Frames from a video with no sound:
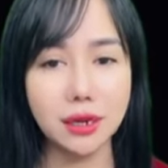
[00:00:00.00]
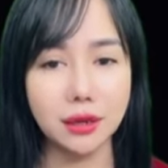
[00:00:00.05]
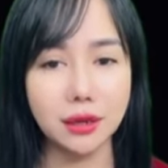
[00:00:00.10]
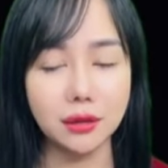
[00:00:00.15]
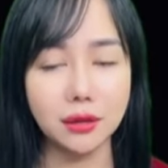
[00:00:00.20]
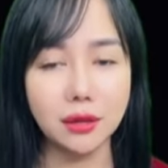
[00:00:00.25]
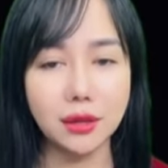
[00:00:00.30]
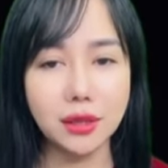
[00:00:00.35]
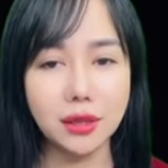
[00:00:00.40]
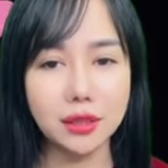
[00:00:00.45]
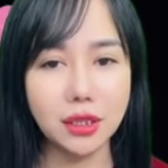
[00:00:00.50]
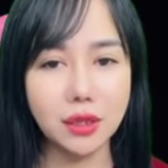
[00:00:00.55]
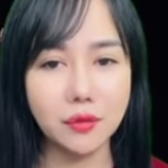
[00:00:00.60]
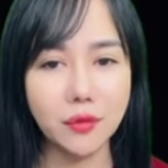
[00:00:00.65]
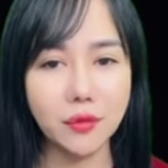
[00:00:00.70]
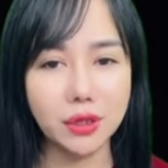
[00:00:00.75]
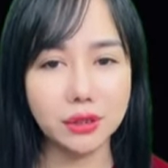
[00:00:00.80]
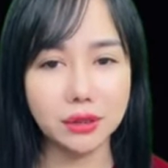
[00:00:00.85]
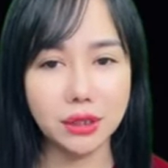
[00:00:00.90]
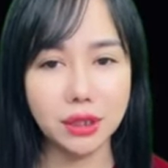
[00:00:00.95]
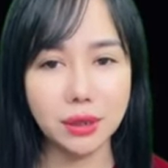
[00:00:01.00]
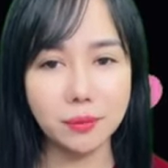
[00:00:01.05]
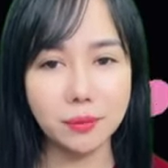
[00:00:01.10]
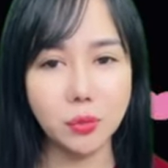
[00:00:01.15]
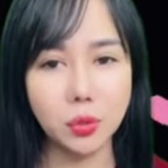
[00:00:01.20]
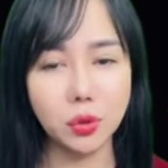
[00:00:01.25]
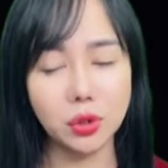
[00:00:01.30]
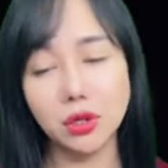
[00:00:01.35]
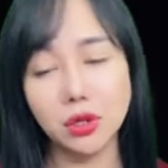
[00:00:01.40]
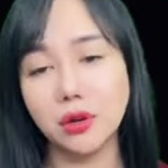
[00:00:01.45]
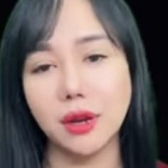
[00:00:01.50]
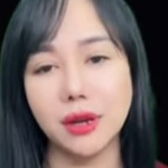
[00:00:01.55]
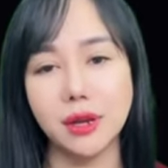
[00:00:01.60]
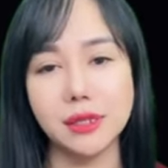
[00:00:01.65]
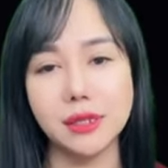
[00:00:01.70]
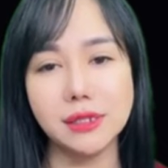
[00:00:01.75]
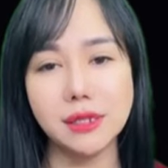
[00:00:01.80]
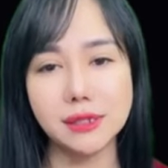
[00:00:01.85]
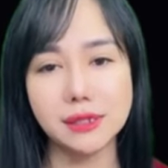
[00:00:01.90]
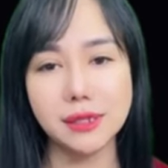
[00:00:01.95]
Với phía cảnh sát mà nói,
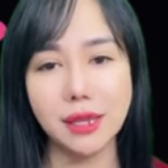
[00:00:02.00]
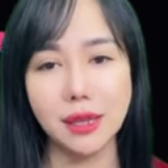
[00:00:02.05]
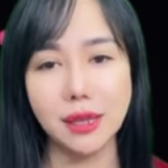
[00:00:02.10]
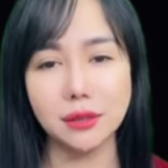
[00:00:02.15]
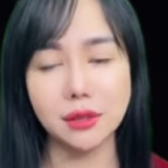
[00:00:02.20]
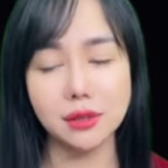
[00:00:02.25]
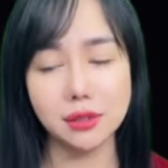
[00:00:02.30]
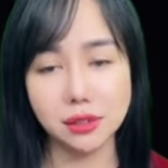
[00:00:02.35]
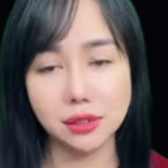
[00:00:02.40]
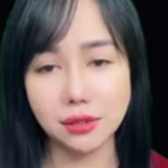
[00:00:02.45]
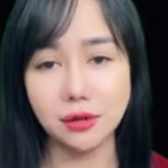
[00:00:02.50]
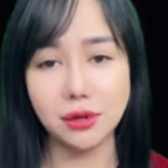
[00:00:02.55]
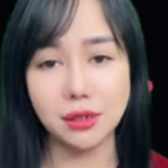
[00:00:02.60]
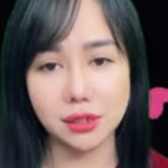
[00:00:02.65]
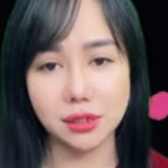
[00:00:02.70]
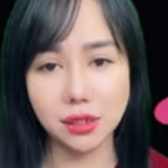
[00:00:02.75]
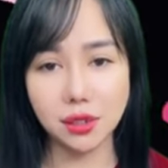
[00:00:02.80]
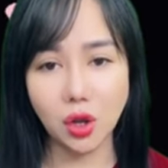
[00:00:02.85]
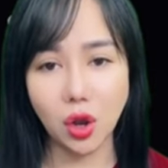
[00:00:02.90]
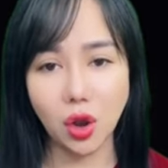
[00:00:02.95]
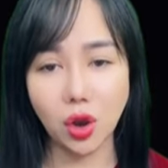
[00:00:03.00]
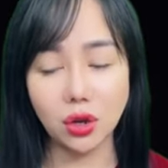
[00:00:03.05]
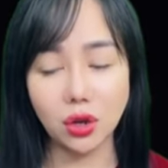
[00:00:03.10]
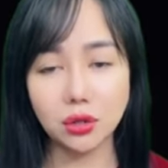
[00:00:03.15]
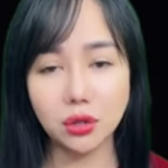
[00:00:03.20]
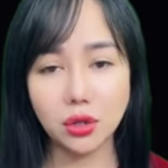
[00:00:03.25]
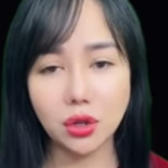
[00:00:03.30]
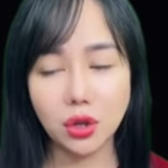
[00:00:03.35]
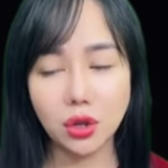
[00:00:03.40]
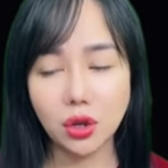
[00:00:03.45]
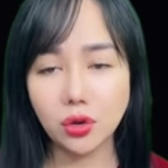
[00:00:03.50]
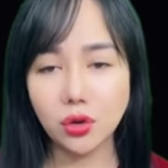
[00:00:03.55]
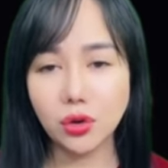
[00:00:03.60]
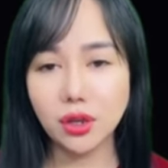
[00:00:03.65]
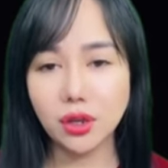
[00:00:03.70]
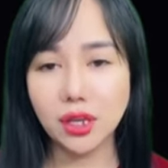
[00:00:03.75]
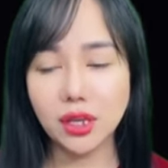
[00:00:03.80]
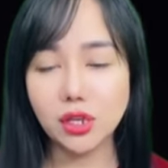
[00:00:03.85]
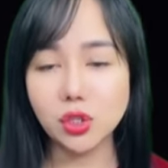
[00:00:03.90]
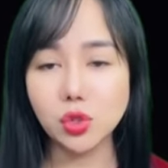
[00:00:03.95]
đây là chuyện vô cùng phức tạp. Kẻ
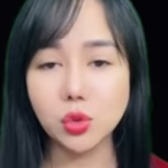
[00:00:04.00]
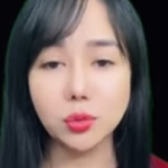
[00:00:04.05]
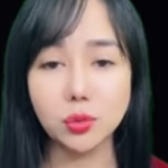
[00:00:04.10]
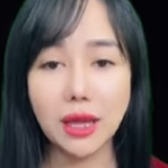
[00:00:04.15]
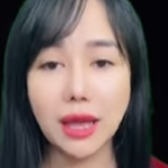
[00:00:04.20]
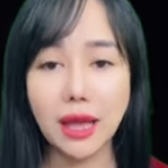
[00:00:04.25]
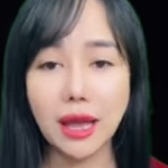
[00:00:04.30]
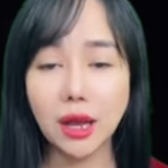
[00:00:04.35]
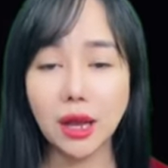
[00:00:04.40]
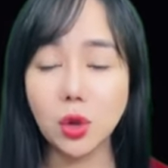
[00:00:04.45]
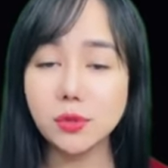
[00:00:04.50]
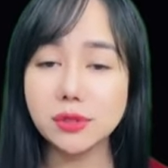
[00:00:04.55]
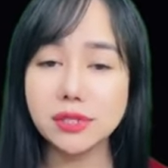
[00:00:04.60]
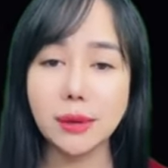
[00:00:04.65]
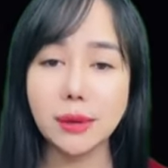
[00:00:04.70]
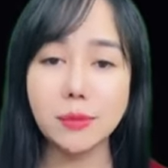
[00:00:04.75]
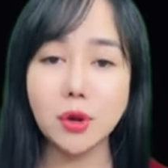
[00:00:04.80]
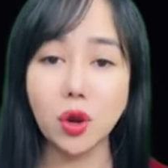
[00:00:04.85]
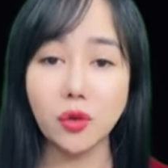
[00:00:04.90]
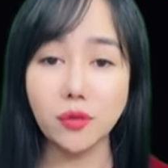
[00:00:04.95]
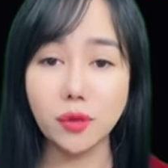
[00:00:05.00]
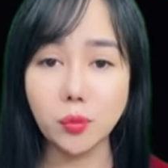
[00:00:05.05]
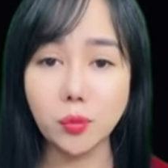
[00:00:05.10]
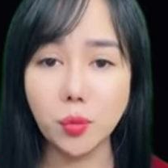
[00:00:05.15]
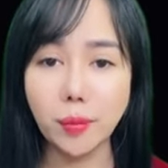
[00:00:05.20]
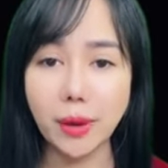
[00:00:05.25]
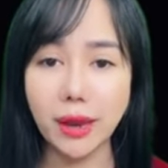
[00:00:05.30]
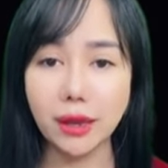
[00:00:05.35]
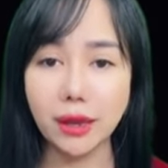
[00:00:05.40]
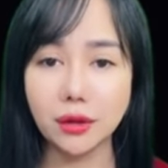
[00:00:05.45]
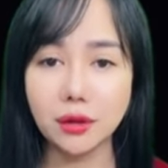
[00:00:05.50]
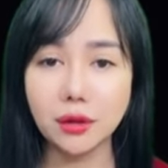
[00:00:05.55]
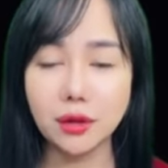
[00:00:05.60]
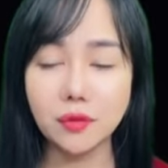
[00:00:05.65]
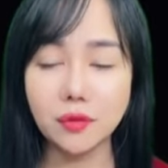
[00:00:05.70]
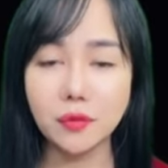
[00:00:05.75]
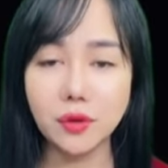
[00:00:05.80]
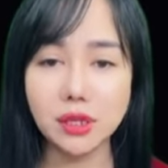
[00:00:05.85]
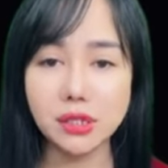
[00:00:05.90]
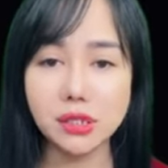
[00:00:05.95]
phạm tội có quyền giữ im lặng, và
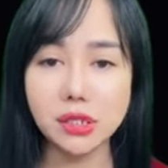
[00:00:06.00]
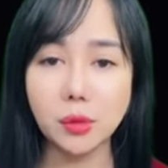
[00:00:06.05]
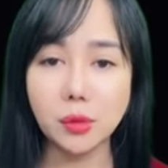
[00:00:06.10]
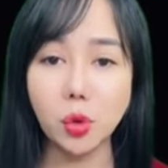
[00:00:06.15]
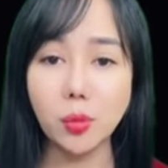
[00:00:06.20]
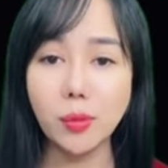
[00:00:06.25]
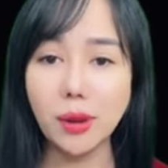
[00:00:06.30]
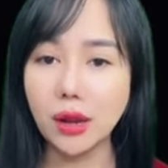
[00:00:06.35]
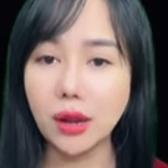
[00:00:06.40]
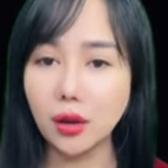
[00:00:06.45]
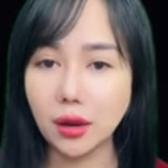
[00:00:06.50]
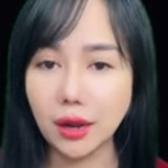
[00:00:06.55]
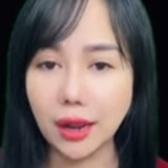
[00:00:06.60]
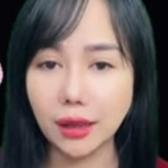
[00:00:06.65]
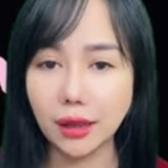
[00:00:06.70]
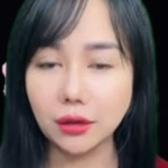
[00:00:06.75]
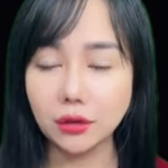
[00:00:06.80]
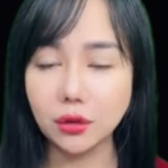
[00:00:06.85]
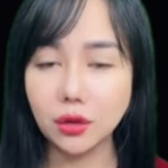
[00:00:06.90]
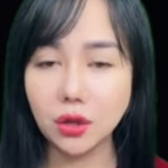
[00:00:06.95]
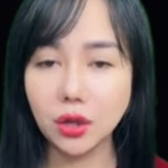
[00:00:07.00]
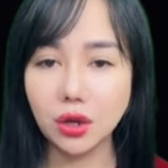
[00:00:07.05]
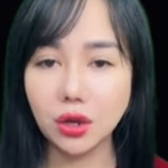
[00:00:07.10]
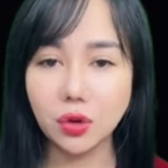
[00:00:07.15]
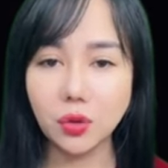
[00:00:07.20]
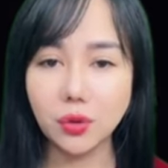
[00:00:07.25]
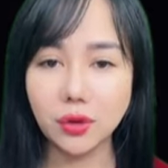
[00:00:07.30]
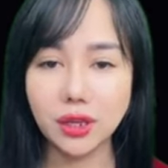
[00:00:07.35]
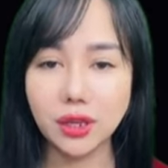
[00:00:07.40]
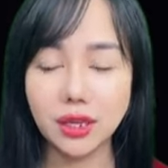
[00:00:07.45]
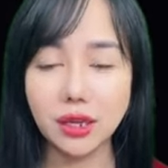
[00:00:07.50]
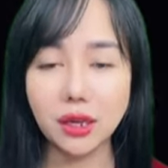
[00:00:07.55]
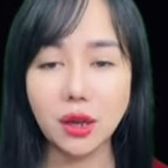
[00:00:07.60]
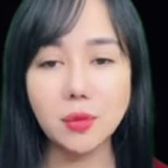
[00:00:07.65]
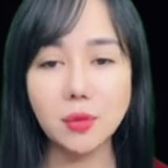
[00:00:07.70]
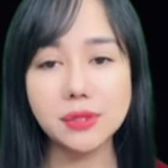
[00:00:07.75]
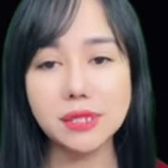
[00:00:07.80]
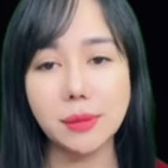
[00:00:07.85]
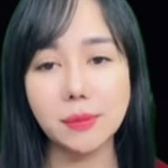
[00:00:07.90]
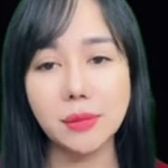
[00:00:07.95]
khi người ta sử dụng quyền này, cơ
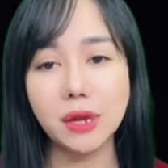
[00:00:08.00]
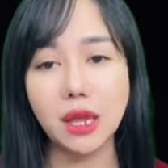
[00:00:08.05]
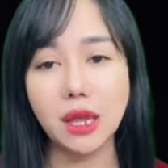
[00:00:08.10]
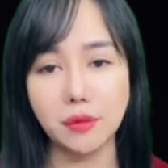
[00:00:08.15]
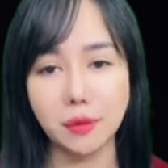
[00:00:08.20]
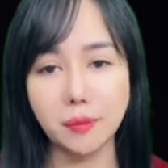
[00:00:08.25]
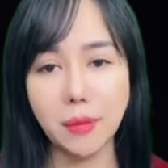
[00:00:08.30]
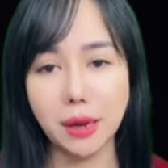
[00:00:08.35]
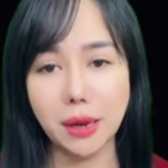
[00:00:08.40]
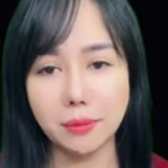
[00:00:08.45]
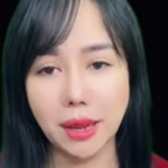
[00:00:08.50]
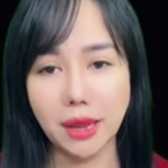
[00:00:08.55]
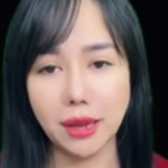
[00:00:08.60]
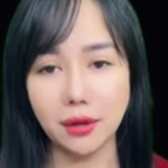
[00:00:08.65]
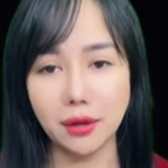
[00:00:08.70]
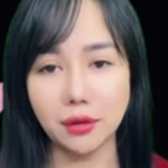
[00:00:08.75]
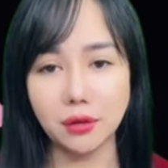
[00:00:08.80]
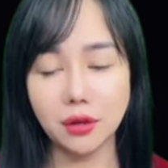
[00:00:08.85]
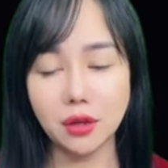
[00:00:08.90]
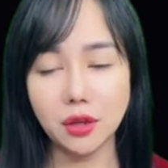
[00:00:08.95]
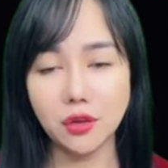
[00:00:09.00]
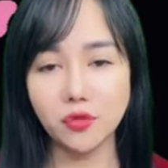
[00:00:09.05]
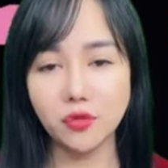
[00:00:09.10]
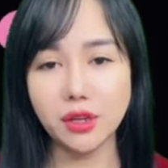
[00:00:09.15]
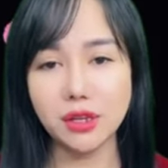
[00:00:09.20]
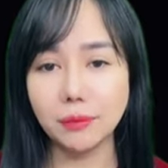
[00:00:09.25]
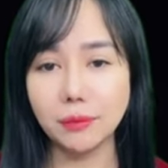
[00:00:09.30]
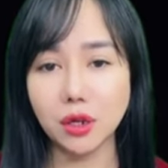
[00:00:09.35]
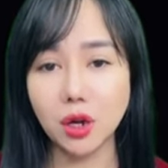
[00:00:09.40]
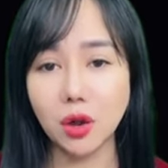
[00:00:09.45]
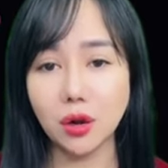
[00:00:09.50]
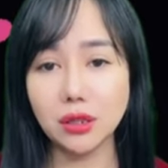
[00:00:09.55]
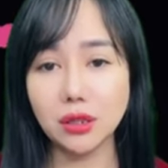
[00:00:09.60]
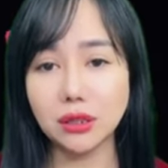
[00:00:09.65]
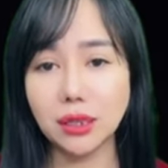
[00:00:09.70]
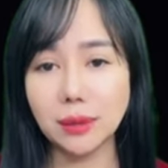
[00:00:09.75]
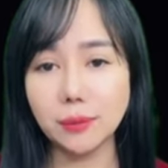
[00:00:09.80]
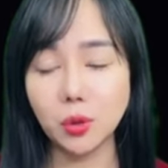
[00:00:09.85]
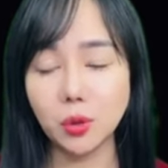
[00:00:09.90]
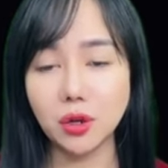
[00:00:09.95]
quan chức năng sẽ khó mà lấy biên bản lời
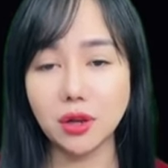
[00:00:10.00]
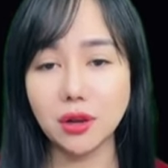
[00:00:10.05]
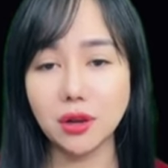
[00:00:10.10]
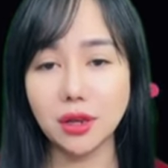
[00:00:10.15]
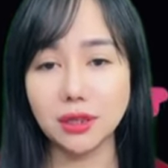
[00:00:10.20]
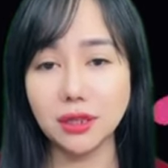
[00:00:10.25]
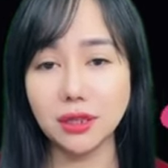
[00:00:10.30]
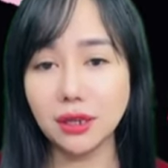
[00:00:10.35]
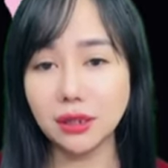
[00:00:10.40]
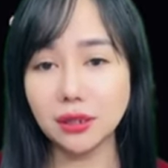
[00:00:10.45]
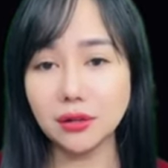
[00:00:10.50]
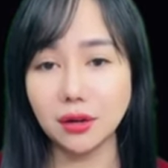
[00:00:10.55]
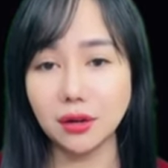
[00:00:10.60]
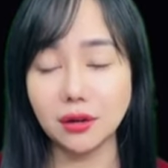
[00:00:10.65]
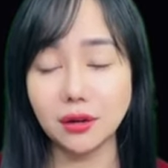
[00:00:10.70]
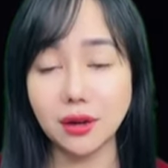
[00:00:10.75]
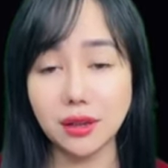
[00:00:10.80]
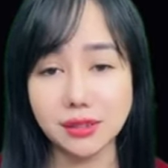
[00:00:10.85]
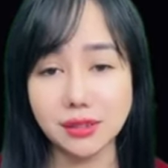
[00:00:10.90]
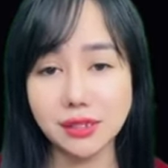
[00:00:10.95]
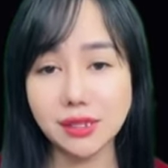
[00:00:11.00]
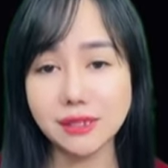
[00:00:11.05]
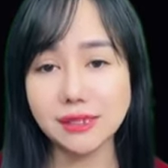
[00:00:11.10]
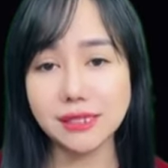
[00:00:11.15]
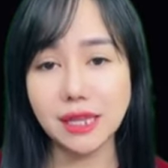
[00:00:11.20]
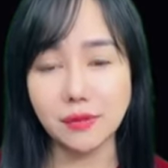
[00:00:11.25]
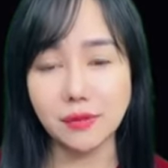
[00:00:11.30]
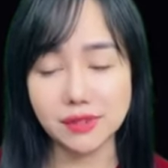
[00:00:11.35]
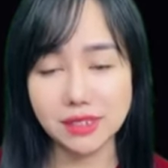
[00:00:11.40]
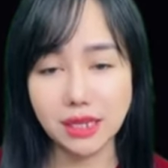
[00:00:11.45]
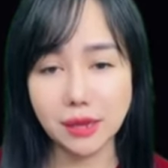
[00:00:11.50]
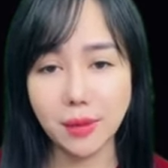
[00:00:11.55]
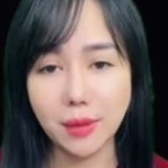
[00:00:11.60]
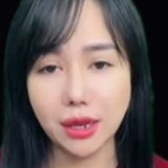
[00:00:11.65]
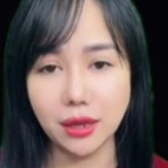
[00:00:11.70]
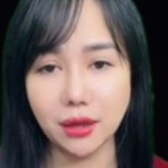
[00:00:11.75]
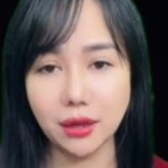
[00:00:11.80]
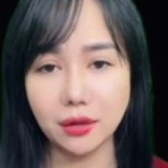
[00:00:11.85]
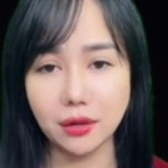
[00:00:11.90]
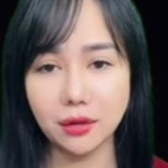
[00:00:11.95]
khai, đưa vụ án vào quá trình xét
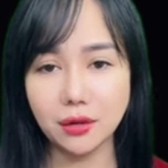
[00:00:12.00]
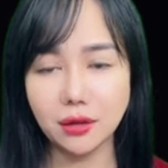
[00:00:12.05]
xử.